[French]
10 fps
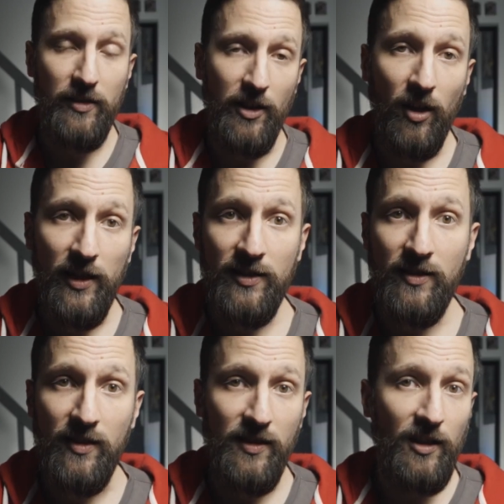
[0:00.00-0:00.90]
D'ailleurs, il
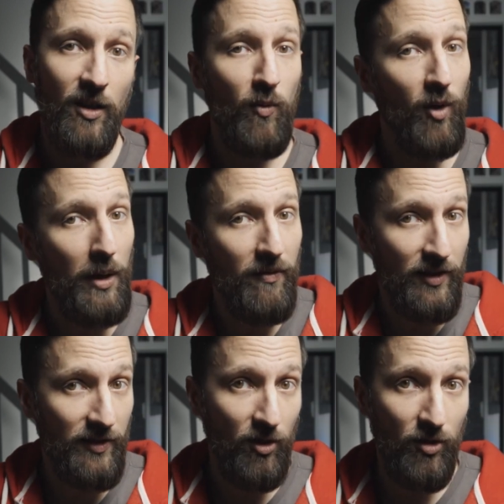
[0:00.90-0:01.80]
existe des écrans au format
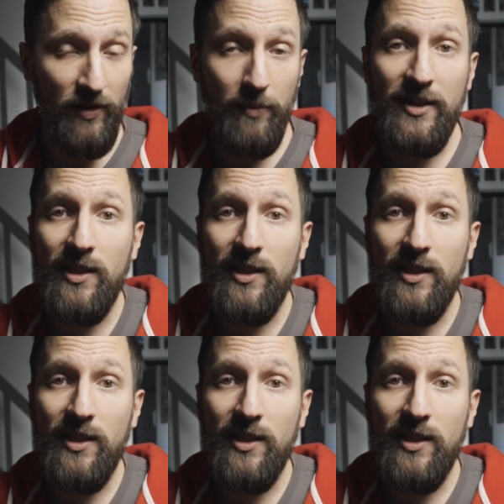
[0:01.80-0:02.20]
21 neuvième,